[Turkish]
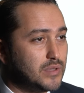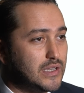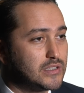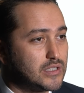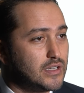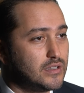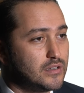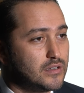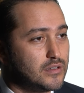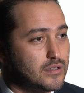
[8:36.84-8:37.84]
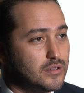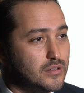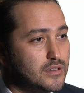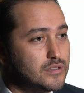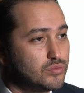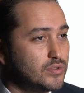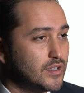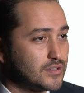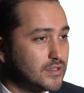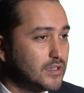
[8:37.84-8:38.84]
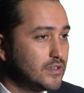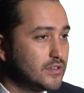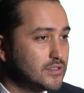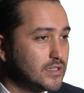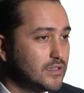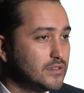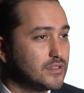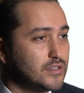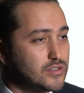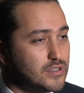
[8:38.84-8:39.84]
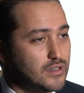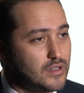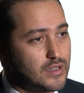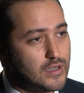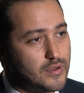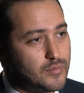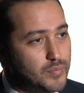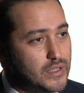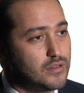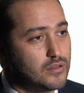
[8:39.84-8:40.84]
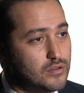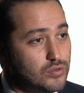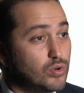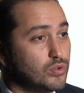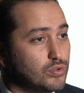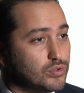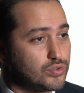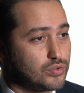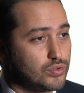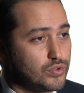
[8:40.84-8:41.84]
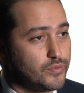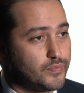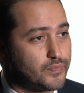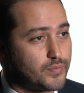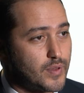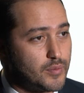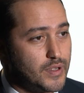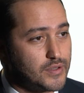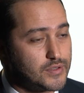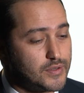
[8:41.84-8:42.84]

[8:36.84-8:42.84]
bileşeni e, iş dünyasına girecek insan için bir yol oluşturuyor bence.